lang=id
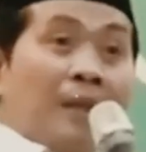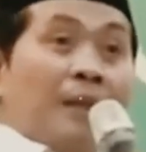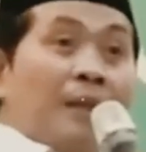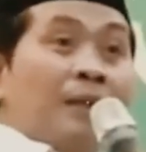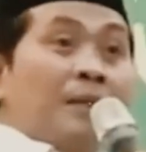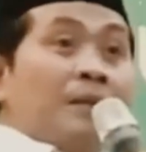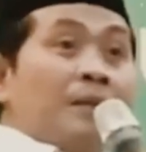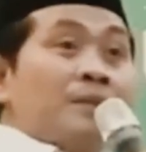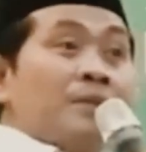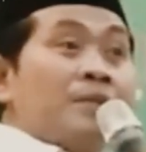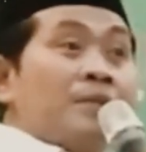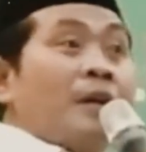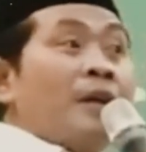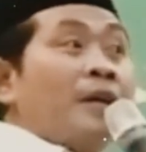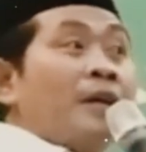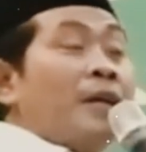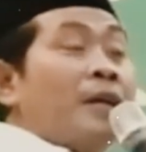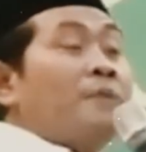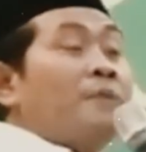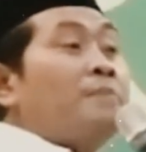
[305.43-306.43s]

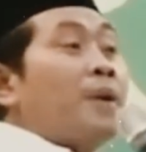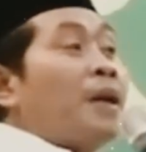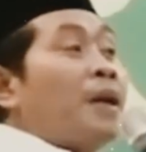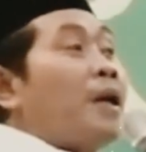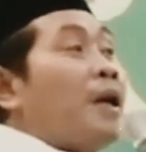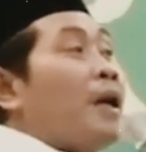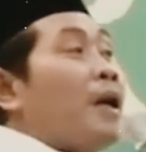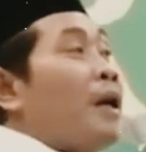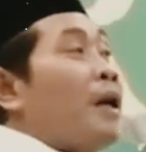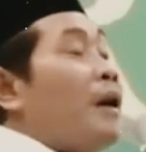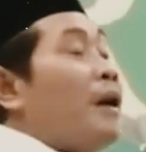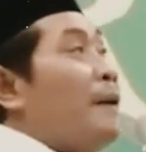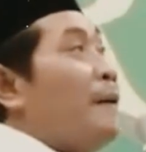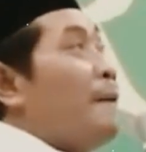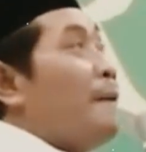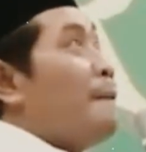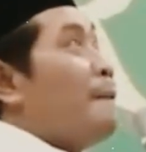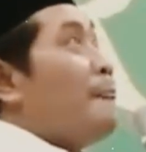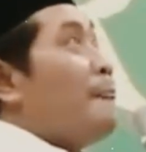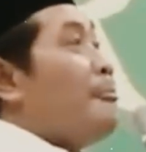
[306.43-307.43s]
saya pernah
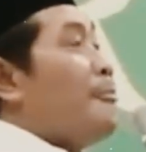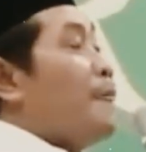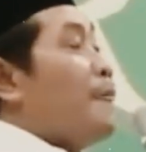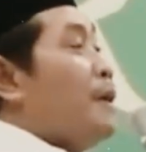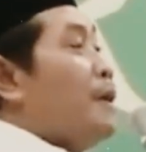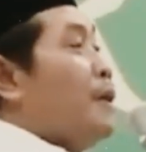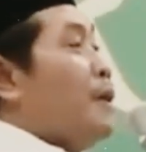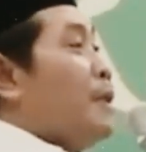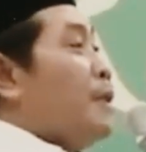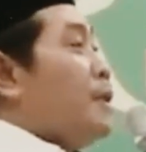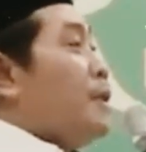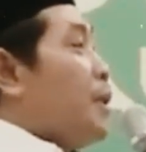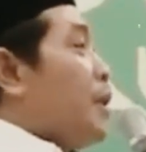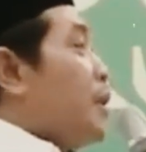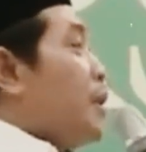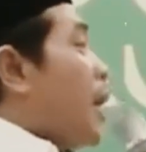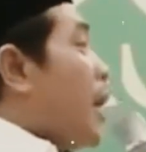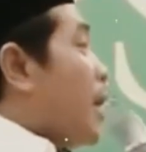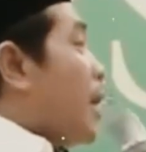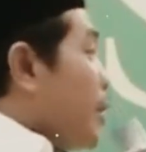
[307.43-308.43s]

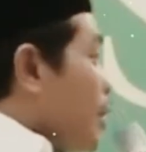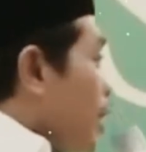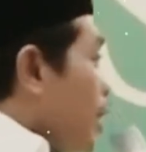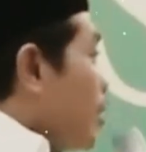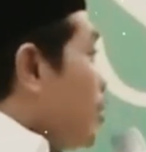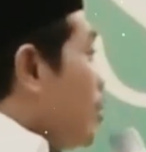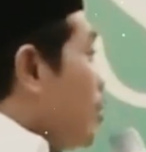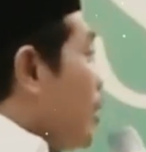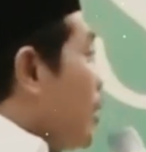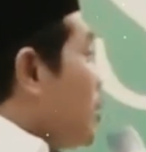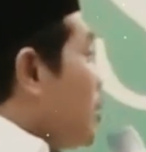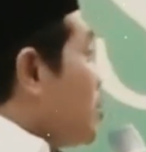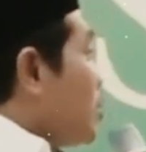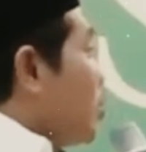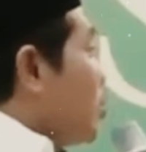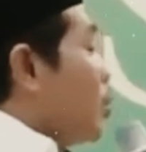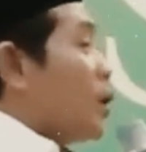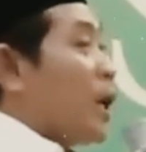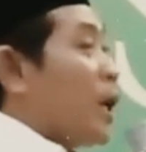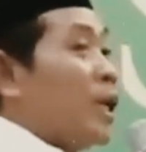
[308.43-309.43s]
ditanya oleh
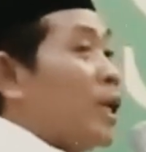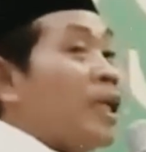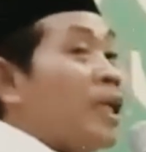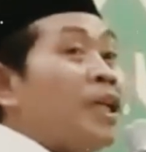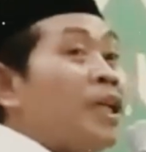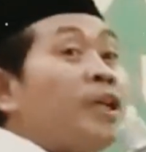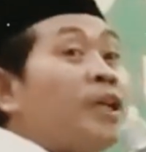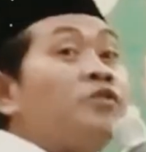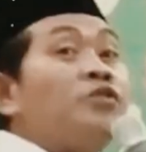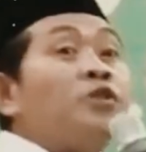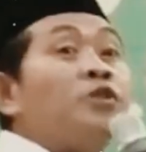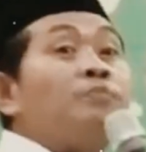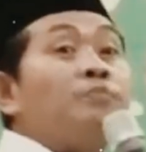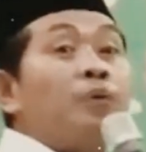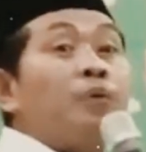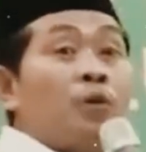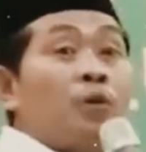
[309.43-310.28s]
seorang kiai sepuh